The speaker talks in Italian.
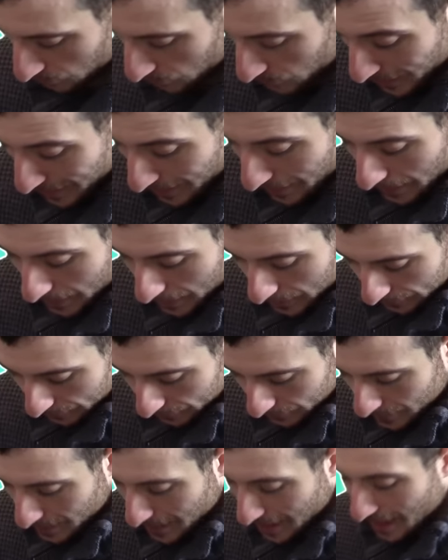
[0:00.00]
da,
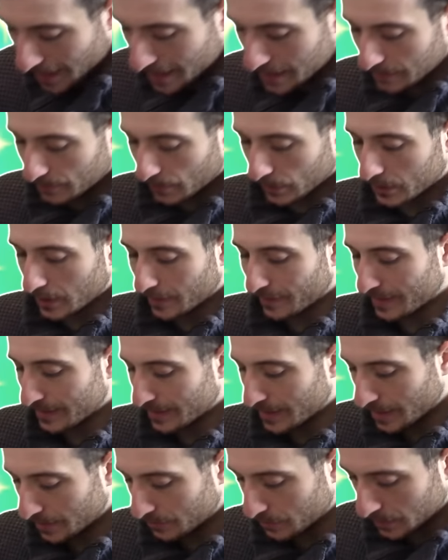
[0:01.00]
dai, poteva
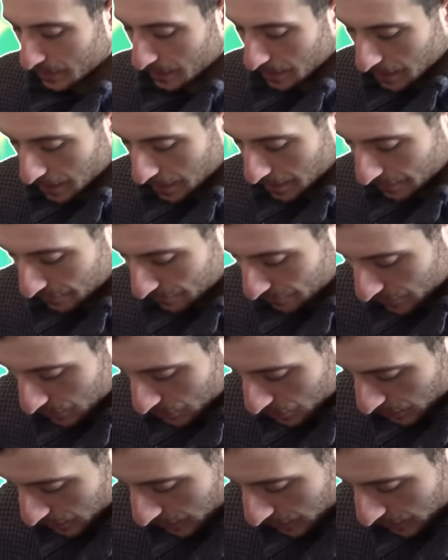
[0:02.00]
andare pure di là, invece